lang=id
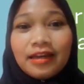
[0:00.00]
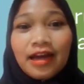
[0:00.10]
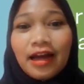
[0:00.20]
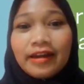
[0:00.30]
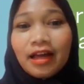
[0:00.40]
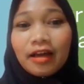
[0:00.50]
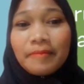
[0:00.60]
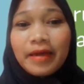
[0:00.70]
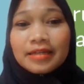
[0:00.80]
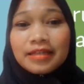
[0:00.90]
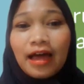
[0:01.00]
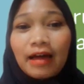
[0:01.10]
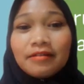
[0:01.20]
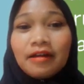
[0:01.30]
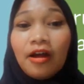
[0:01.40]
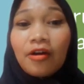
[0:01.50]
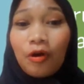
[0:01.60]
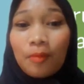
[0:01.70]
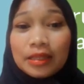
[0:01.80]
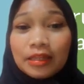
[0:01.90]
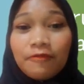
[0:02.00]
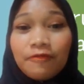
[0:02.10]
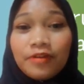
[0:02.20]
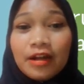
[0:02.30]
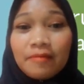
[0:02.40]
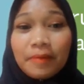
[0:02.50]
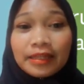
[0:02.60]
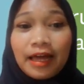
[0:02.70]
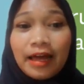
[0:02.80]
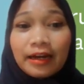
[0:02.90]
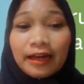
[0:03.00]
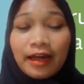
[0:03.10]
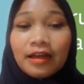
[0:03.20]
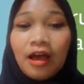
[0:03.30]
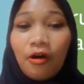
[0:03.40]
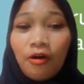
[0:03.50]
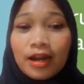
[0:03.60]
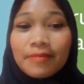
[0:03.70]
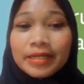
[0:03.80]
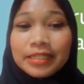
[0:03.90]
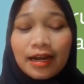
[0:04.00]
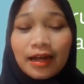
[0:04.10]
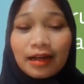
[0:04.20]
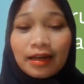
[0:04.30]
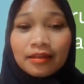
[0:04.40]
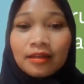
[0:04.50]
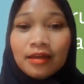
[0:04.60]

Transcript: dia adalah kebiasaan normatif dan dipertahankan oleh masyarakat.